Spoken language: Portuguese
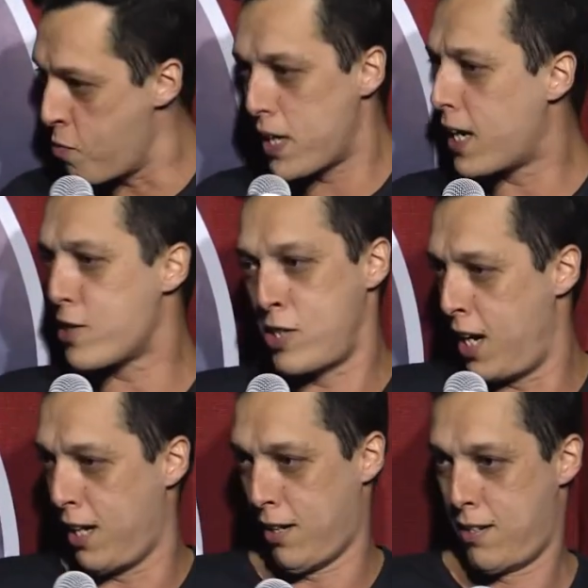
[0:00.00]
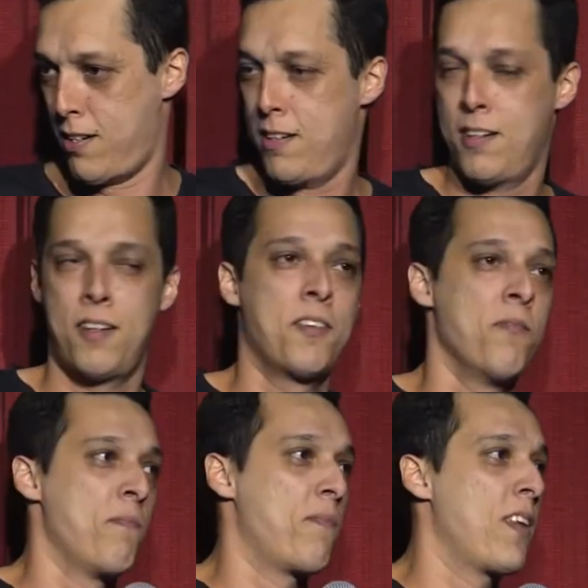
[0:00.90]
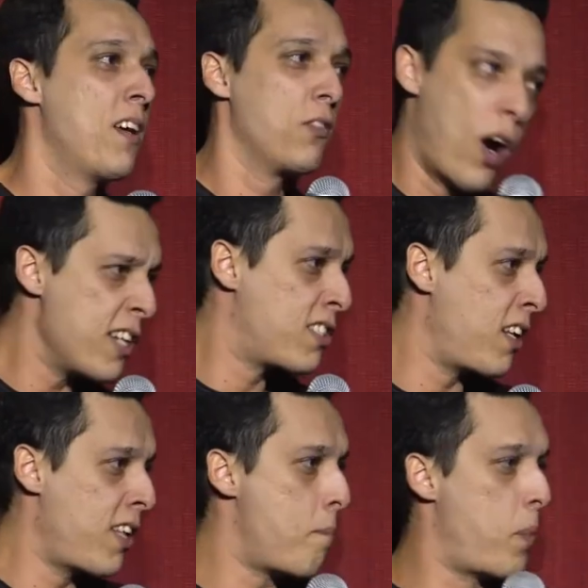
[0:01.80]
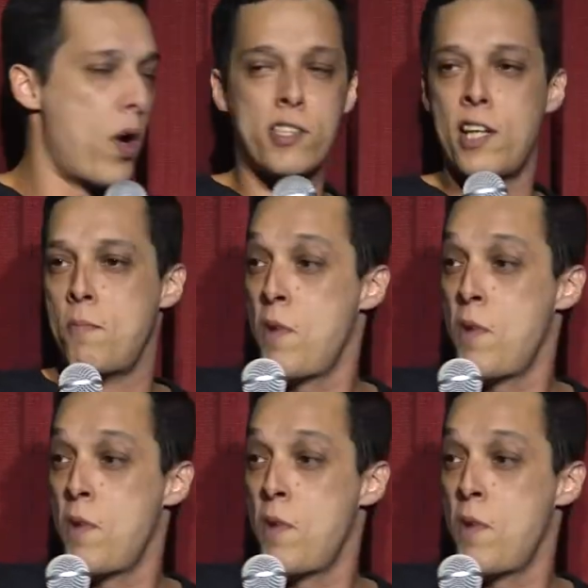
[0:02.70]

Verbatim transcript: comigo é assim. Dois anos depois, entendeu?